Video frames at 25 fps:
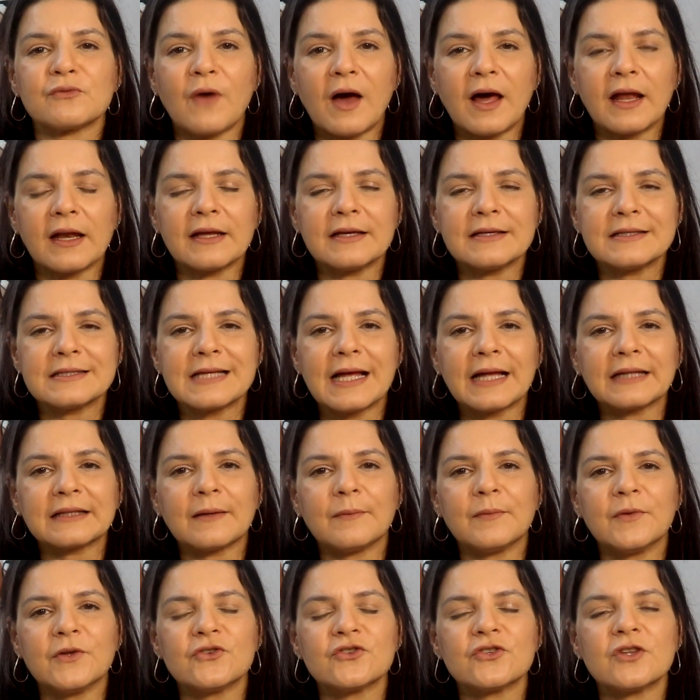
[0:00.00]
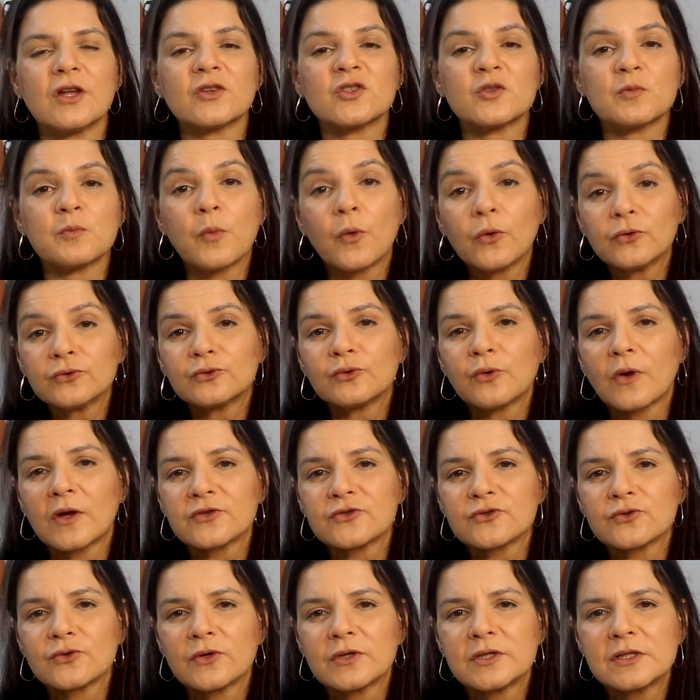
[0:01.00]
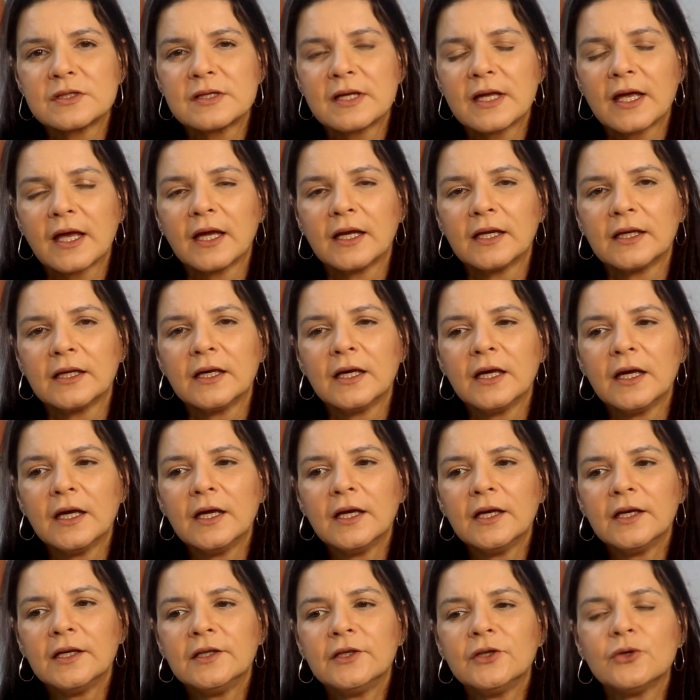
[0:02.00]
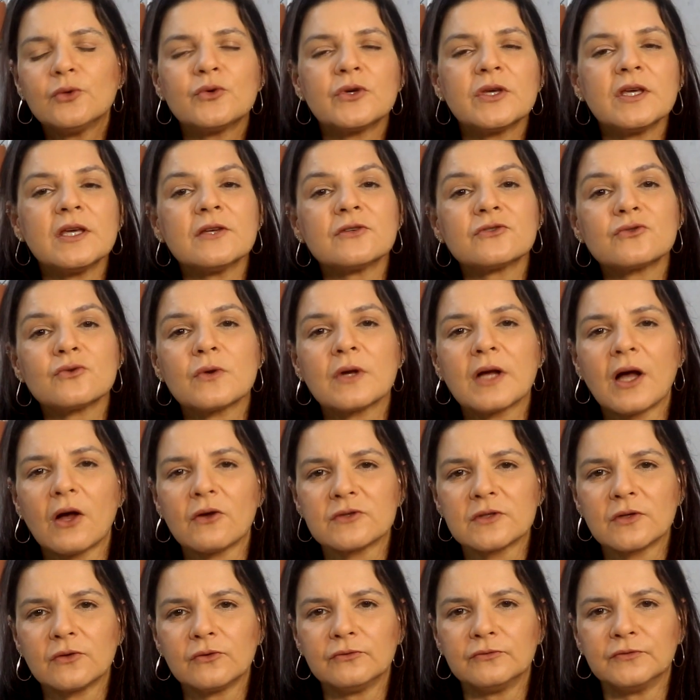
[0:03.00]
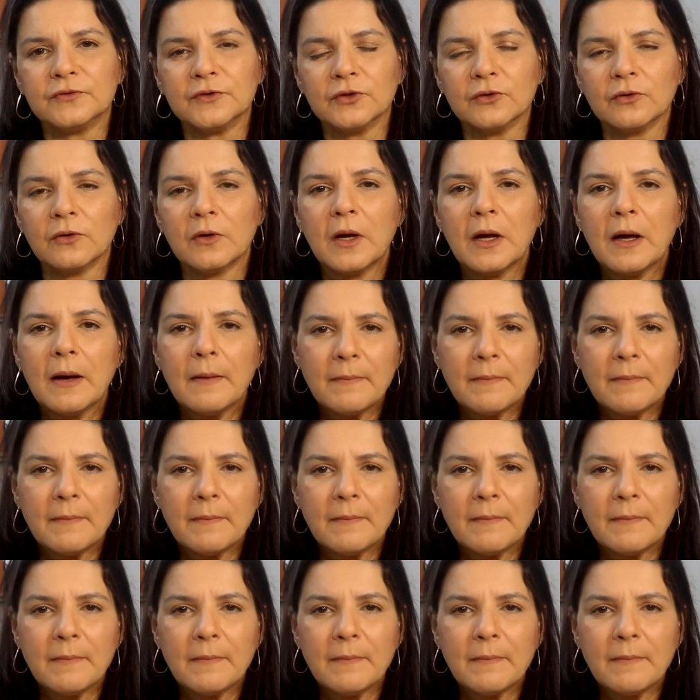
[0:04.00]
fala exatamente das pontuações dele e o que isso causa no vinho.